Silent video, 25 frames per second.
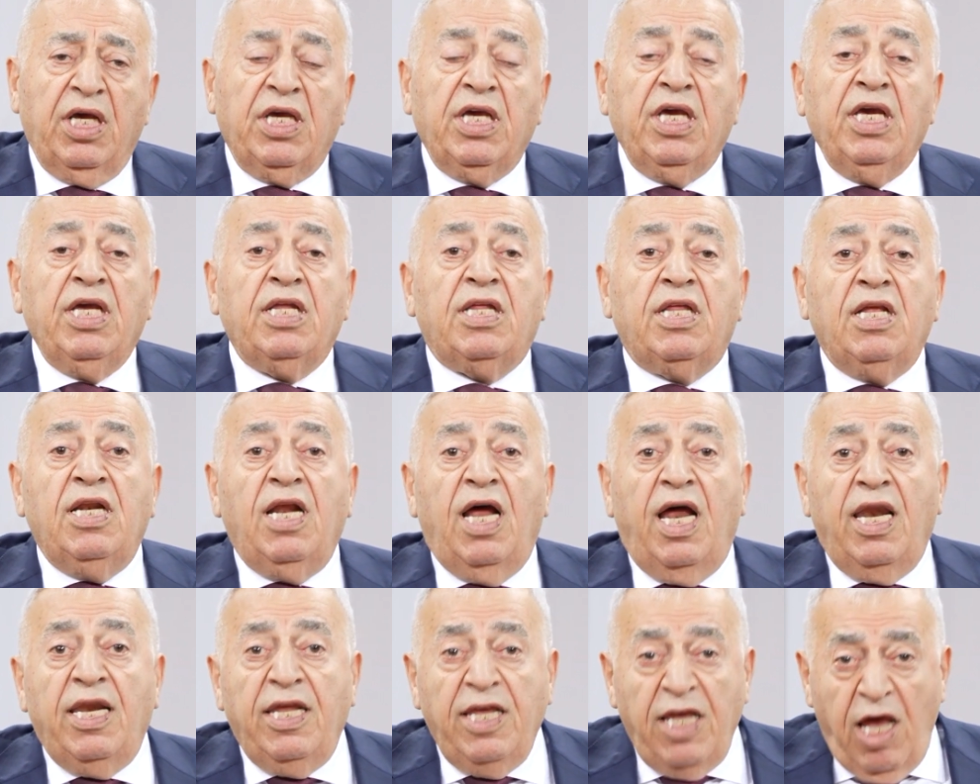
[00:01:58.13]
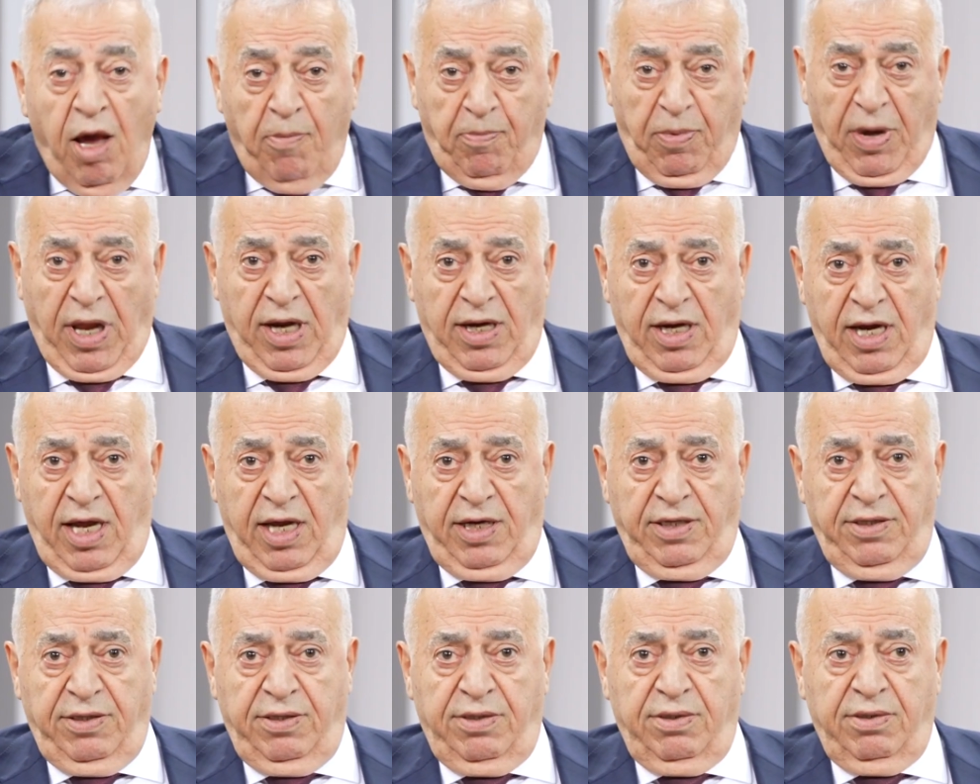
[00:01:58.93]
ihtilali
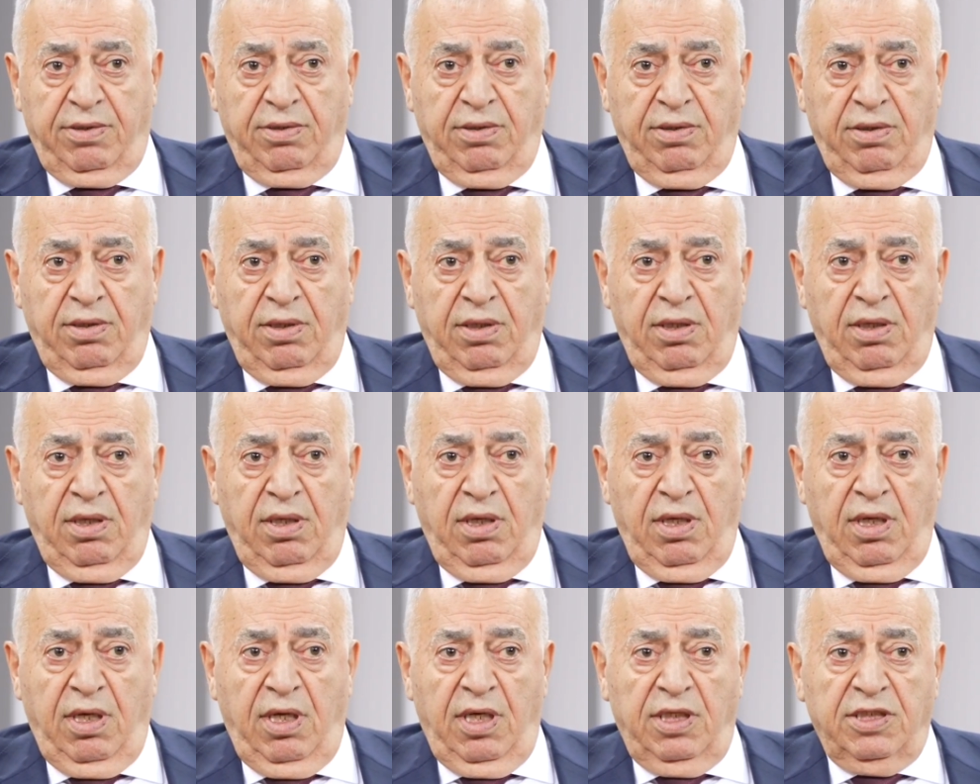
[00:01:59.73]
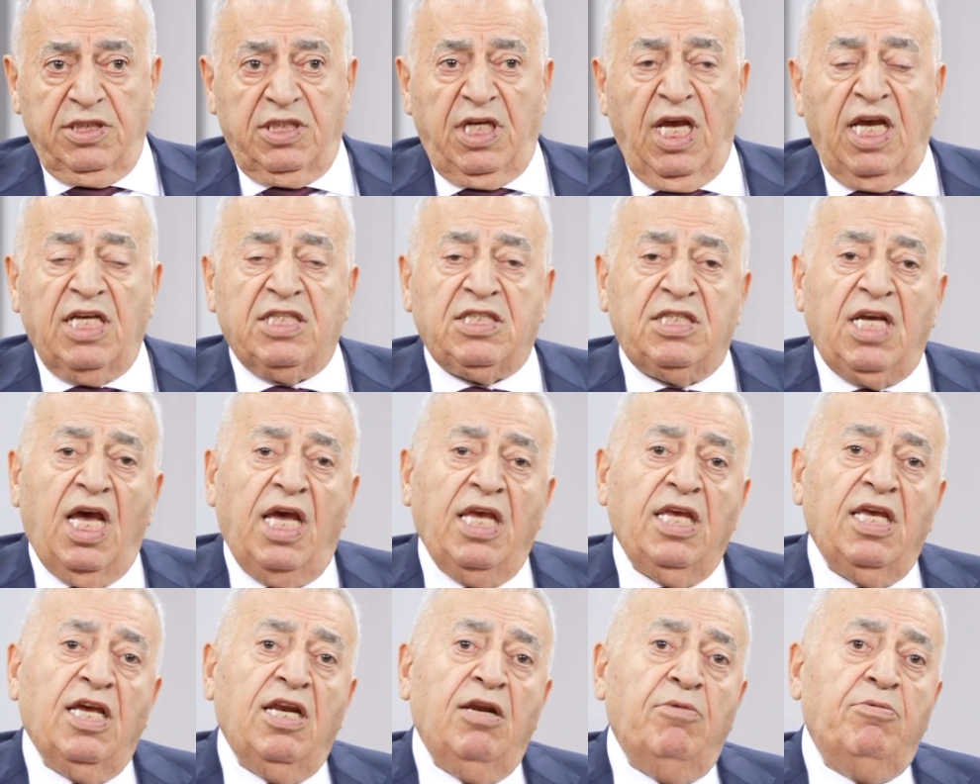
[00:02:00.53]
yapanlar 80
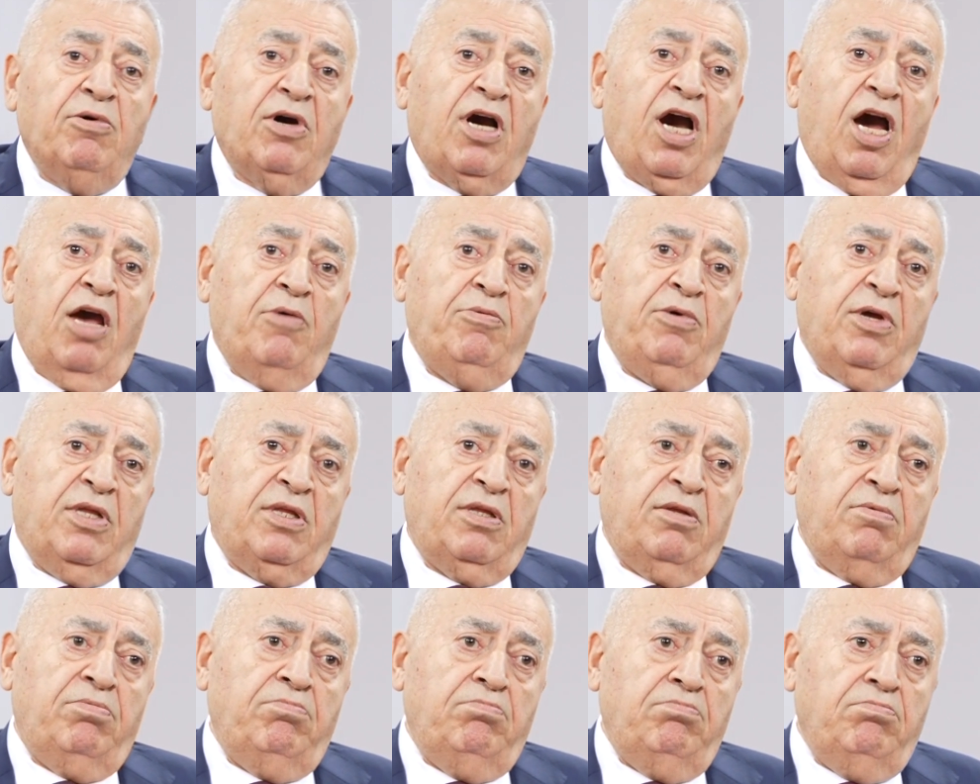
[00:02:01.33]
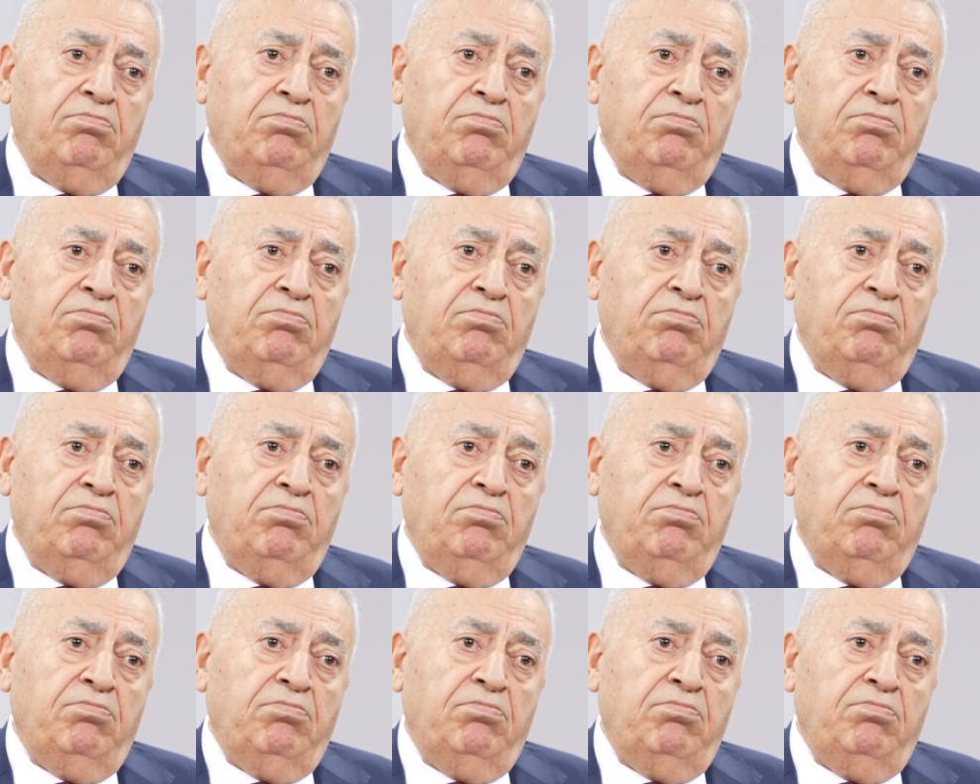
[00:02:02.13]
yılımı kaybetti